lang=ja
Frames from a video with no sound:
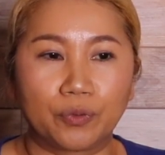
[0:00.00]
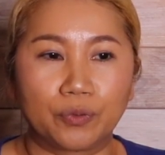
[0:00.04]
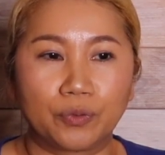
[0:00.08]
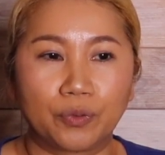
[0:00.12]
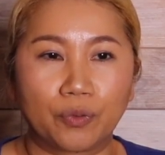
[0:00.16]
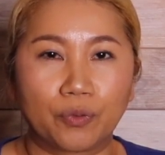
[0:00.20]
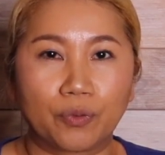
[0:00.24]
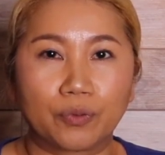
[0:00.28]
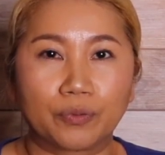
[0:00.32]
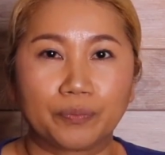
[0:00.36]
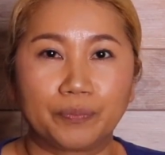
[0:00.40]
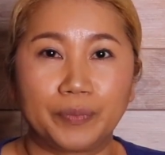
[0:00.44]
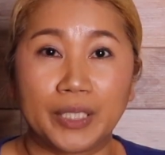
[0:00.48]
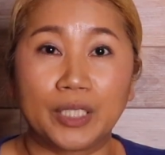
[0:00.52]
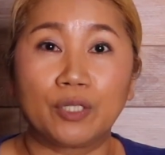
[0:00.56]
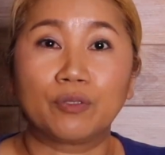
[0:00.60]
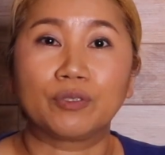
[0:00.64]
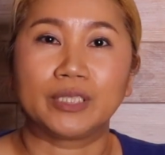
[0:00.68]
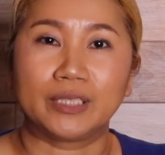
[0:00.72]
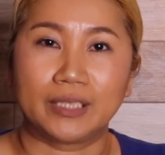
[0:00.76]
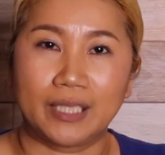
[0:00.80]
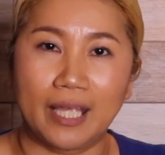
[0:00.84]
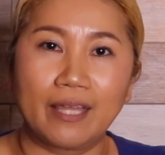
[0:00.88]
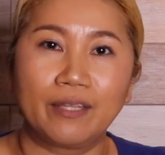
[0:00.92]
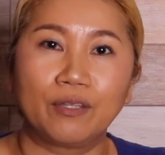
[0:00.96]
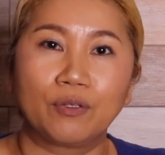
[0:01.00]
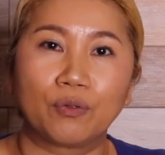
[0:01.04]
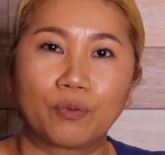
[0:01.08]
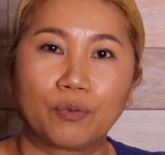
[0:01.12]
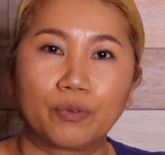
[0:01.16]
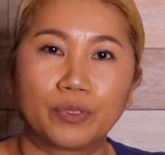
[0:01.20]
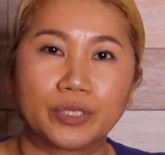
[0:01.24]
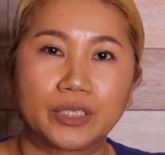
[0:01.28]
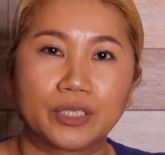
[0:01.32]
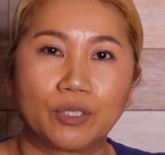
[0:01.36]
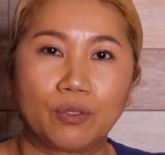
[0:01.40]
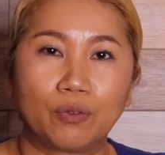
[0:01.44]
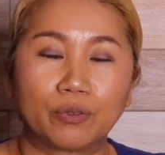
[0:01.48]
とのビデオにね
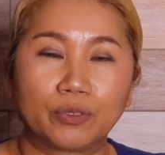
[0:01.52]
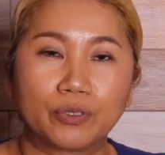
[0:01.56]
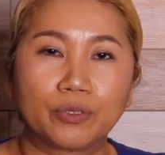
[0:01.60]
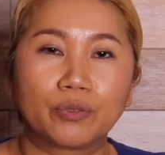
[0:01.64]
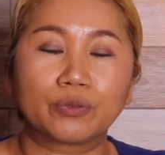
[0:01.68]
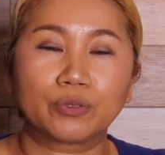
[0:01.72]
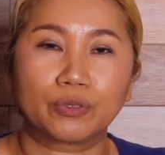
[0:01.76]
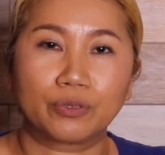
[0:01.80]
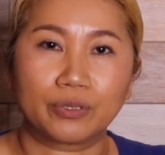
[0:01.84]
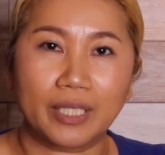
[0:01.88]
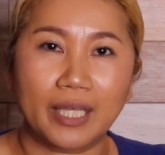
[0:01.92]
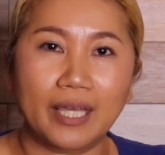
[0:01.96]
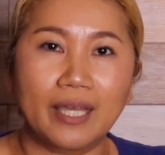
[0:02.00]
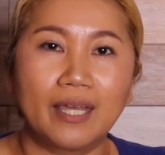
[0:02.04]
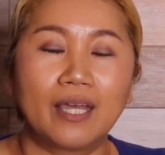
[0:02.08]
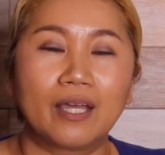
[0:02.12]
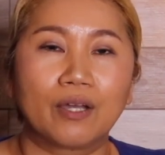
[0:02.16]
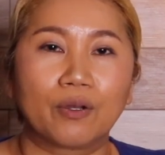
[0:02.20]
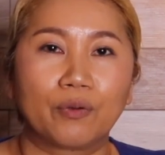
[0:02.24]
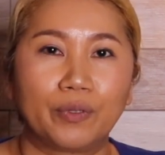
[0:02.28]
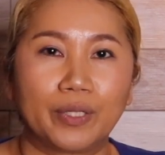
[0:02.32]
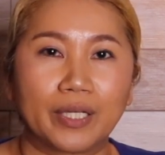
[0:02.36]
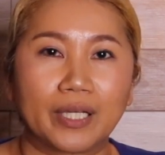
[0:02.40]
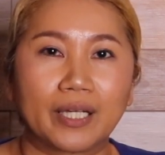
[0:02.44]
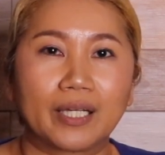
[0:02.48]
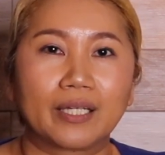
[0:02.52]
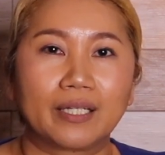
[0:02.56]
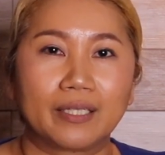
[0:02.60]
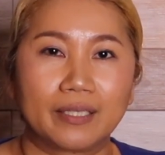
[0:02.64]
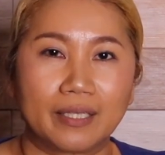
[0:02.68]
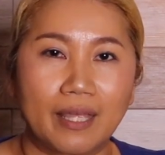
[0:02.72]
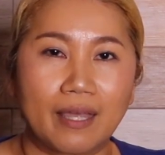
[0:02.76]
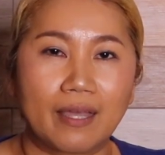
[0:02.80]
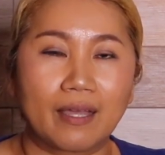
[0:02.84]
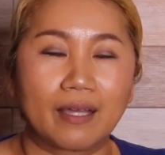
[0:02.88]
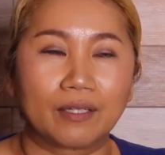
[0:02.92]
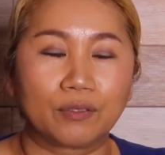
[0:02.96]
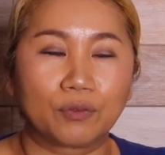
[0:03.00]
残しておくことでこれから
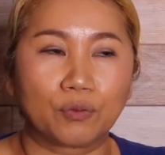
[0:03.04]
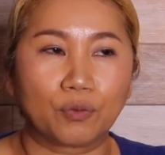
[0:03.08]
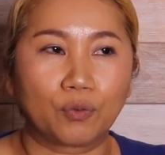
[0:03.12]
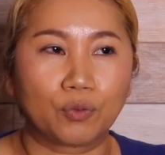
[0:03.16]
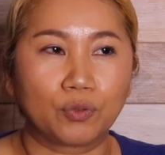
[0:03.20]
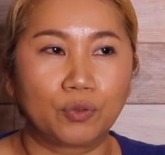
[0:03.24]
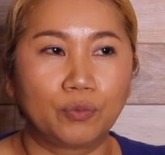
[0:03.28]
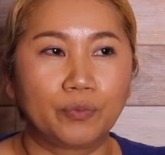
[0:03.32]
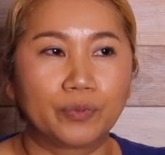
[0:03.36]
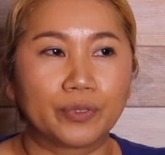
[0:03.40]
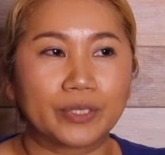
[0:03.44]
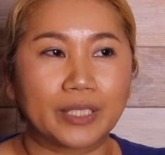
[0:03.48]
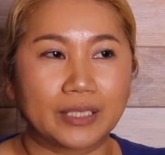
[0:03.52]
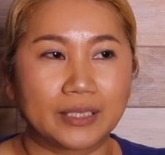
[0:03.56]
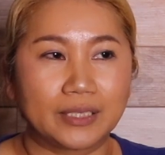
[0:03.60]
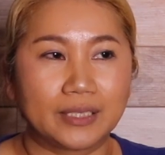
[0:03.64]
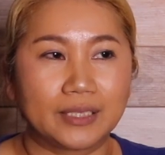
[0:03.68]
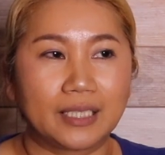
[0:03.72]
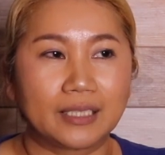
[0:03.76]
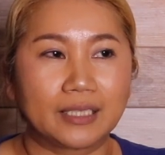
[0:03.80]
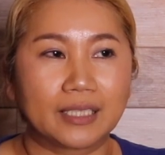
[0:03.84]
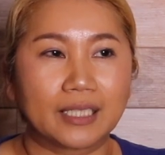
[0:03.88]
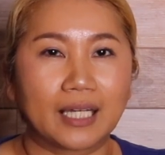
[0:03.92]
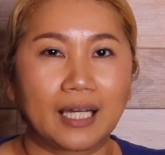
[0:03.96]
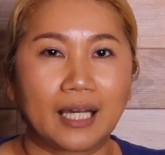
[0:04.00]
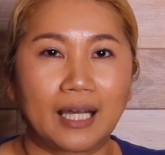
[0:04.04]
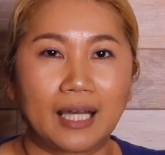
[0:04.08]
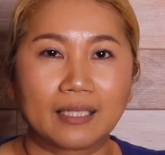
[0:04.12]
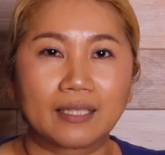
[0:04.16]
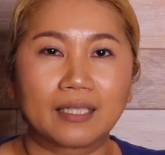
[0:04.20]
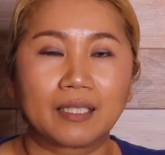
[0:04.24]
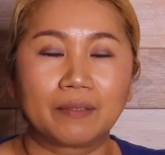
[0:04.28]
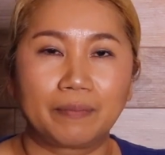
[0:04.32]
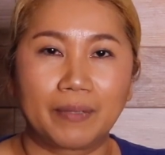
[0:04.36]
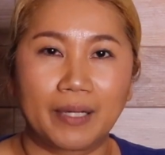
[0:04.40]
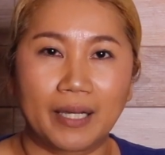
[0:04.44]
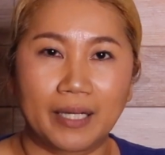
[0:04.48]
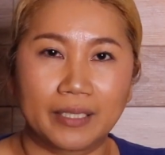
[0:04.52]
ねあの子どもたちに何かあっ
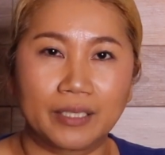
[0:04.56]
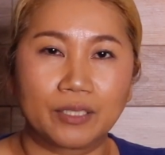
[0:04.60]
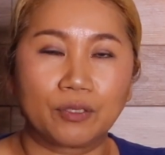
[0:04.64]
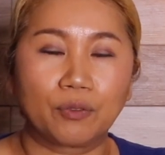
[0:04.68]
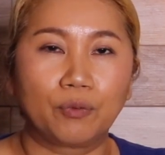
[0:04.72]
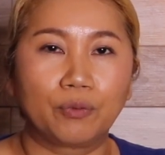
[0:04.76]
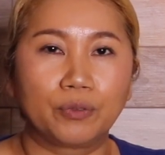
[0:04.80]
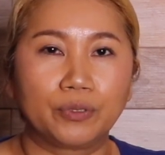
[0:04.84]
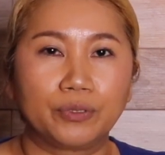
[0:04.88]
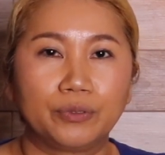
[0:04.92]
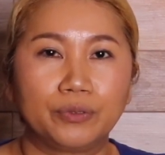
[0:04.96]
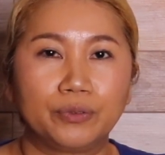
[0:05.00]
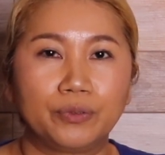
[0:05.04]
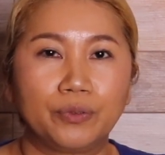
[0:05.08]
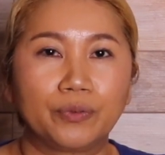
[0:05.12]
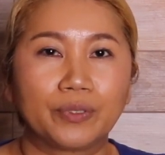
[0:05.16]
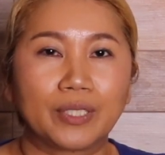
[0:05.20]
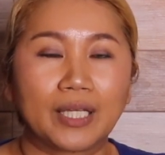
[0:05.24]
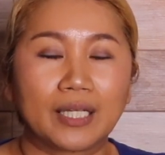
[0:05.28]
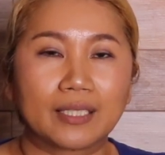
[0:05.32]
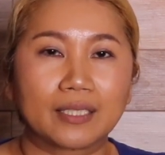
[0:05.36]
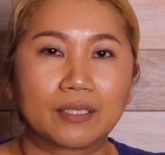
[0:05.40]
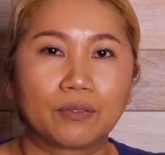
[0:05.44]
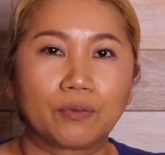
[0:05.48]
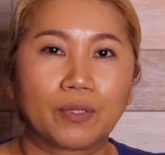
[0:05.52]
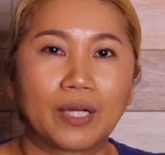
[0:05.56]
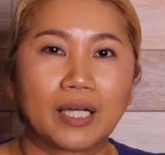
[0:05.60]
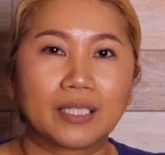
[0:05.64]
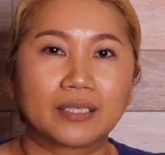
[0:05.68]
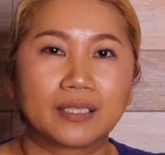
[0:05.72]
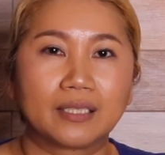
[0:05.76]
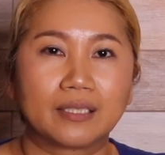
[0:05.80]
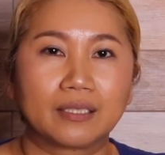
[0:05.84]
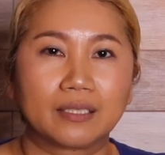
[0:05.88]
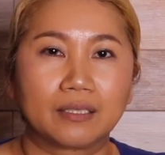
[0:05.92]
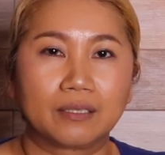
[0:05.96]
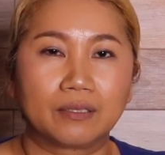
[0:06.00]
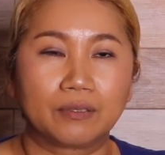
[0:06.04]
た場合こういうようなお母
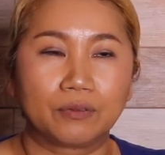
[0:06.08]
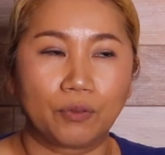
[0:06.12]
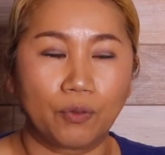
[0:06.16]
さん